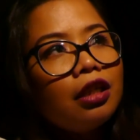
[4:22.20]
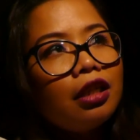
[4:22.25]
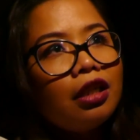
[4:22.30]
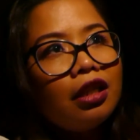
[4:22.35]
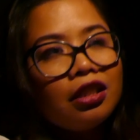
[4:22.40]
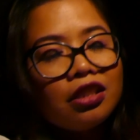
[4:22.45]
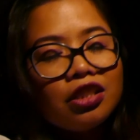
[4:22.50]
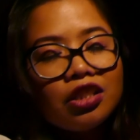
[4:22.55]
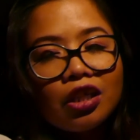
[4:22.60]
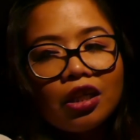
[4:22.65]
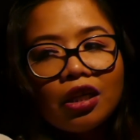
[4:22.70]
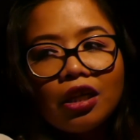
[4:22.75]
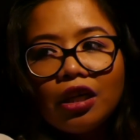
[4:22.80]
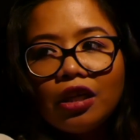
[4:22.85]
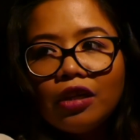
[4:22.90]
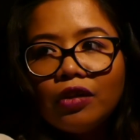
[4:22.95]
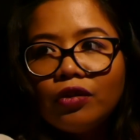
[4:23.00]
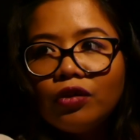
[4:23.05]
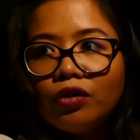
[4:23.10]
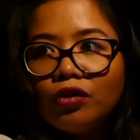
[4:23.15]
at saka
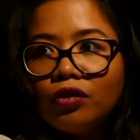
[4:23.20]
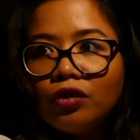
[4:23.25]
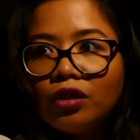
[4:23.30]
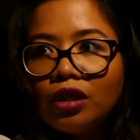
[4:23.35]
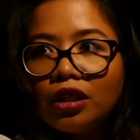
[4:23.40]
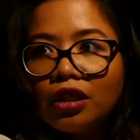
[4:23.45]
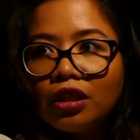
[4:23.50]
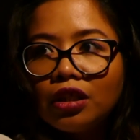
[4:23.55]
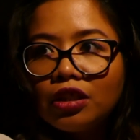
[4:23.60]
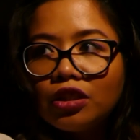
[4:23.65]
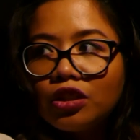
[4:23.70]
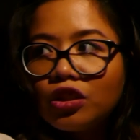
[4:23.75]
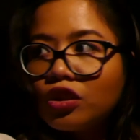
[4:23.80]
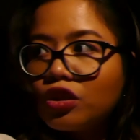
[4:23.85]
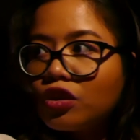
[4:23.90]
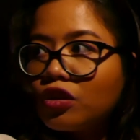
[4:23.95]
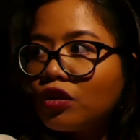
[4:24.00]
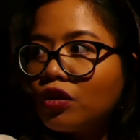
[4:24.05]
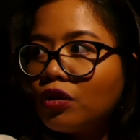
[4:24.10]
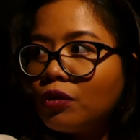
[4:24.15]
ano yun
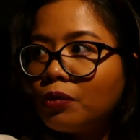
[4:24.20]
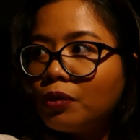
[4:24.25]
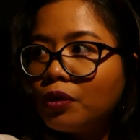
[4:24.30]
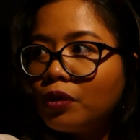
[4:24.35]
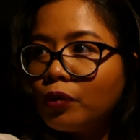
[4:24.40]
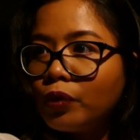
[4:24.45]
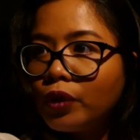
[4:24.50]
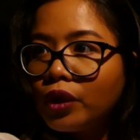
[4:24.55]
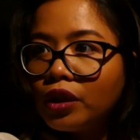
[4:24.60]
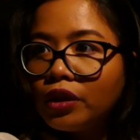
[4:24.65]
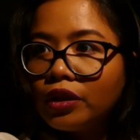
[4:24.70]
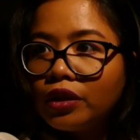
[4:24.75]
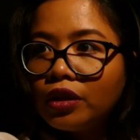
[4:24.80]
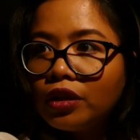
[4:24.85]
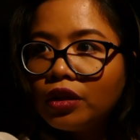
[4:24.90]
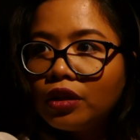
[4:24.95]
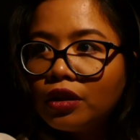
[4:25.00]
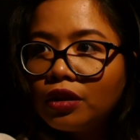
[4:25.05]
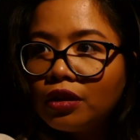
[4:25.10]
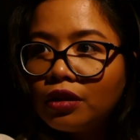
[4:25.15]
English Commonwealth
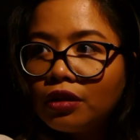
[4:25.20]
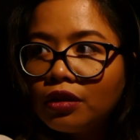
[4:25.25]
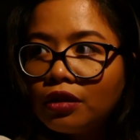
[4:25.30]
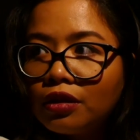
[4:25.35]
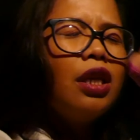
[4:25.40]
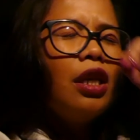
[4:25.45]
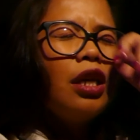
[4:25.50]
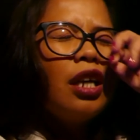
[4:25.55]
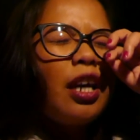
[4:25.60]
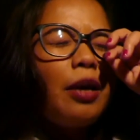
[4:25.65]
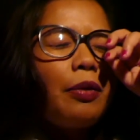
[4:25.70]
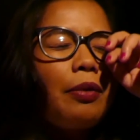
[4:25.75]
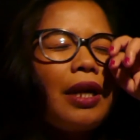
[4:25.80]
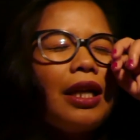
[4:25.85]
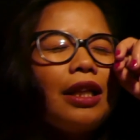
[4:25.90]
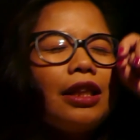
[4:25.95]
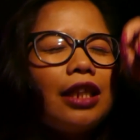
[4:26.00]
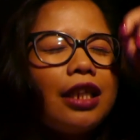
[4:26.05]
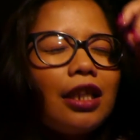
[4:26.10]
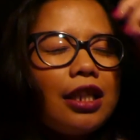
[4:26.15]

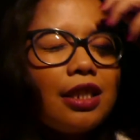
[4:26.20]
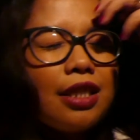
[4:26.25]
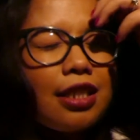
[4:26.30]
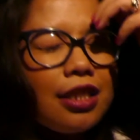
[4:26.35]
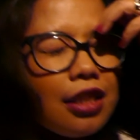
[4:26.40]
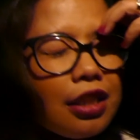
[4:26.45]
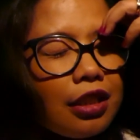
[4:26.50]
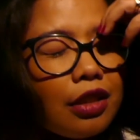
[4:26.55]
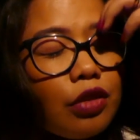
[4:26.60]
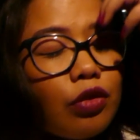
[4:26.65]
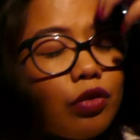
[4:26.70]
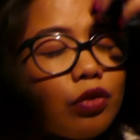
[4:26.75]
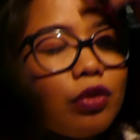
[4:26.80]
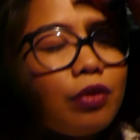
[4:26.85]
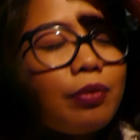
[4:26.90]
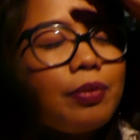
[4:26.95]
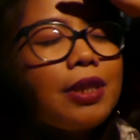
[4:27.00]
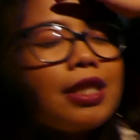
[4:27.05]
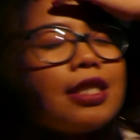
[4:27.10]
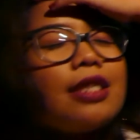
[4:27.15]
Gibraltar is not
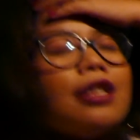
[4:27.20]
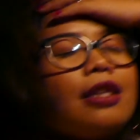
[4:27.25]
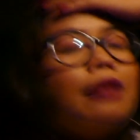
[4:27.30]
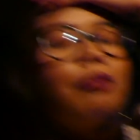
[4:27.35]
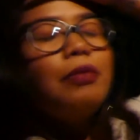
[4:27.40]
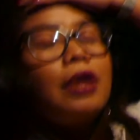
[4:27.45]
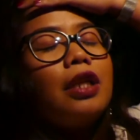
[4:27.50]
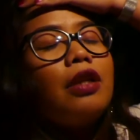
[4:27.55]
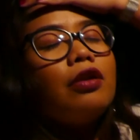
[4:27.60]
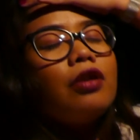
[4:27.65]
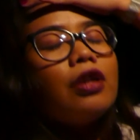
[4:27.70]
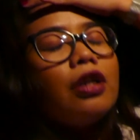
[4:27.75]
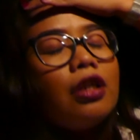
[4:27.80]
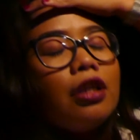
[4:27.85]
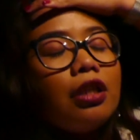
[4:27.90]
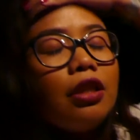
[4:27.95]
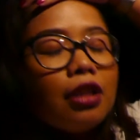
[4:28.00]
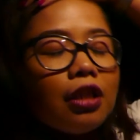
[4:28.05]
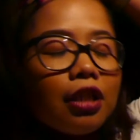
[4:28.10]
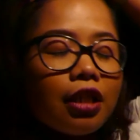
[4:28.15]
Europe is not belong
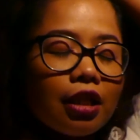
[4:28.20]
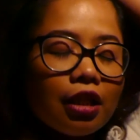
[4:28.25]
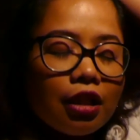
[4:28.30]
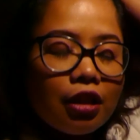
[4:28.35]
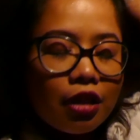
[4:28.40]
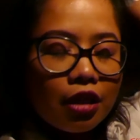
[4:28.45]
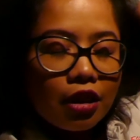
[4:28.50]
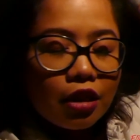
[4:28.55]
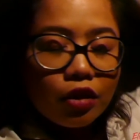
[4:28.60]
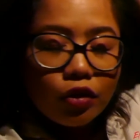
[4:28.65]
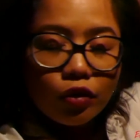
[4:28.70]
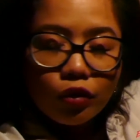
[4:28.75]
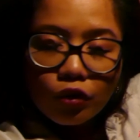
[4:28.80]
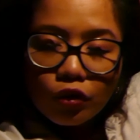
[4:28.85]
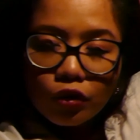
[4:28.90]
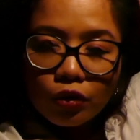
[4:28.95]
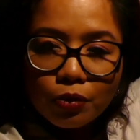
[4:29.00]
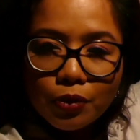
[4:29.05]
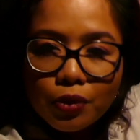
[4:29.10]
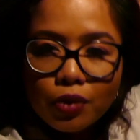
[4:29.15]
in in, in
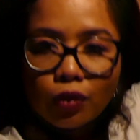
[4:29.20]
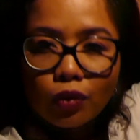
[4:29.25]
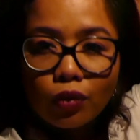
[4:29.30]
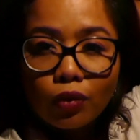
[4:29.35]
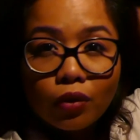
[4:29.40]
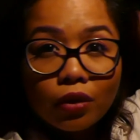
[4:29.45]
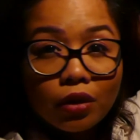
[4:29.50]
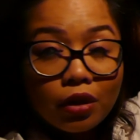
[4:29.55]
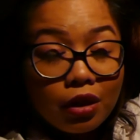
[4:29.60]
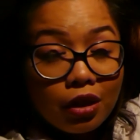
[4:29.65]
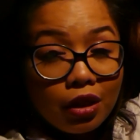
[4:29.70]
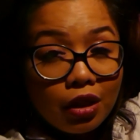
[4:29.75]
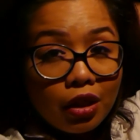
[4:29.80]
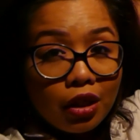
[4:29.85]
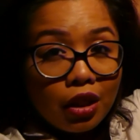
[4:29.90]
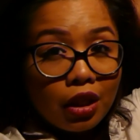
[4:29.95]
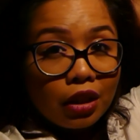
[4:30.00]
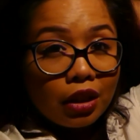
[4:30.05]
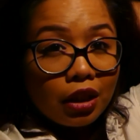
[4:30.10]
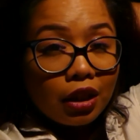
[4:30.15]
Europe so
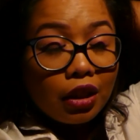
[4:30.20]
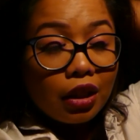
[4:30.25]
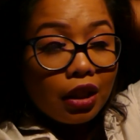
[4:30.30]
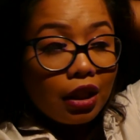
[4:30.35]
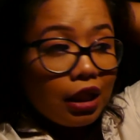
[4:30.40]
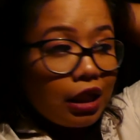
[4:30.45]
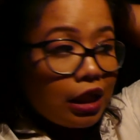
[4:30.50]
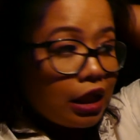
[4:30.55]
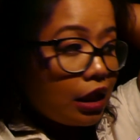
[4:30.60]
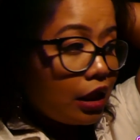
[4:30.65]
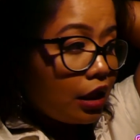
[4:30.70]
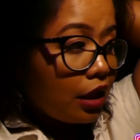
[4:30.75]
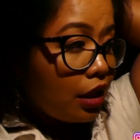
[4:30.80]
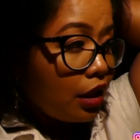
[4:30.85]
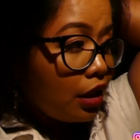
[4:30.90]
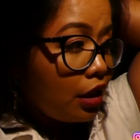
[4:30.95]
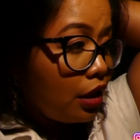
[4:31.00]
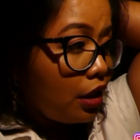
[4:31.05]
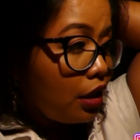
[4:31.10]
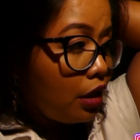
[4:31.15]
technically
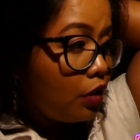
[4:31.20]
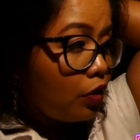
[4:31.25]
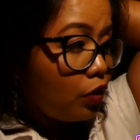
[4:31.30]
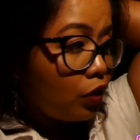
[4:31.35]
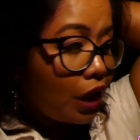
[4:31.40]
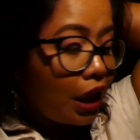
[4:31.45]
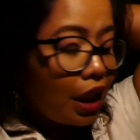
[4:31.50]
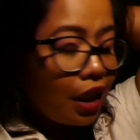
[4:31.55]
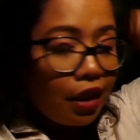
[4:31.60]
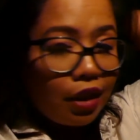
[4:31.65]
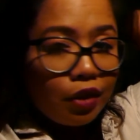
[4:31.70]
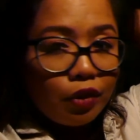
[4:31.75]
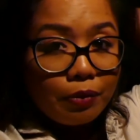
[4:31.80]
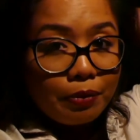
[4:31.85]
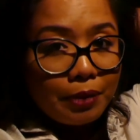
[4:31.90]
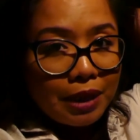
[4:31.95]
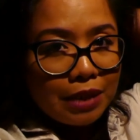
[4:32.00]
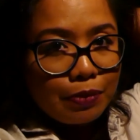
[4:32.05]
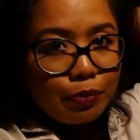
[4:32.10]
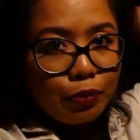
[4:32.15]
need ko talaga yung
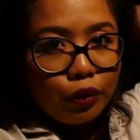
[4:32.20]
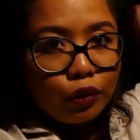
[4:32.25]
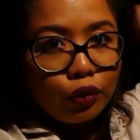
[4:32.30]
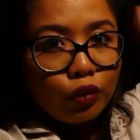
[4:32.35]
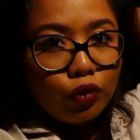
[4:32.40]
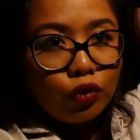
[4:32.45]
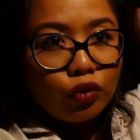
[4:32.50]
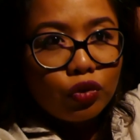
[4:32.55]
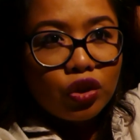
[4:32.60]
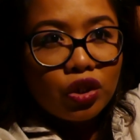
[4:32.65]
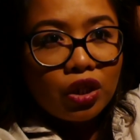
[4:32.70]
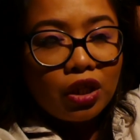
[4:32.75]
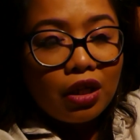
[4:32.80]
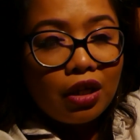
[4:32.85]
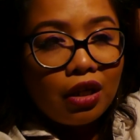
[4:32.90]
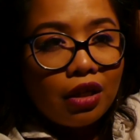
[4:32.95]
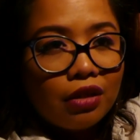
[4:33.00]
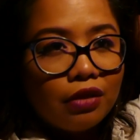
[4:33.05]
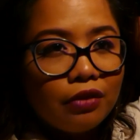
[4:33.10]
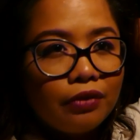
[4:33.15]
passport ko
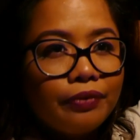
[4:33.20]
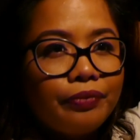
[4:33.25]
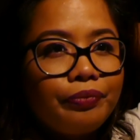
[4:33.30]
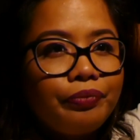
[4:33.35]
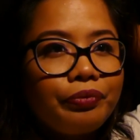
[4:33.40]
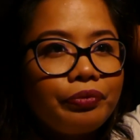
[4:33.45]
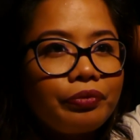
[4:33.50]
tsaka ano